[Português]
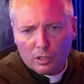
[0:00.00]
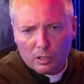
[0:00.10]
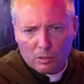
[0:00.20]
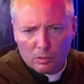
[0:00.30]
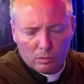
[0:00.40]
do
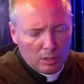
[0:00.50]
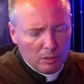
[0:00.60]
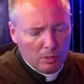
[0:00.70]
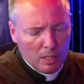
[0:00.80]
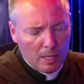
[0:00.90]

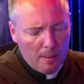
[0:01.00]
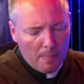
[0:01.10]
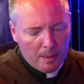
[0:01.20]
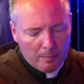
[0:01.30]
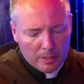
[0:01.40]
exorcismo,
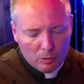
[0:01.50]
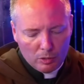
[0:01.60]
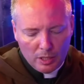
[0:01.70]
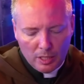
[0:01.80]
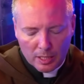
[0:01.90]
mas eu
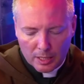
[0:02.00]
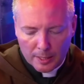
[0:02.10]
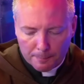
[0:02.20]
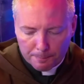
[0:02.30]
diria que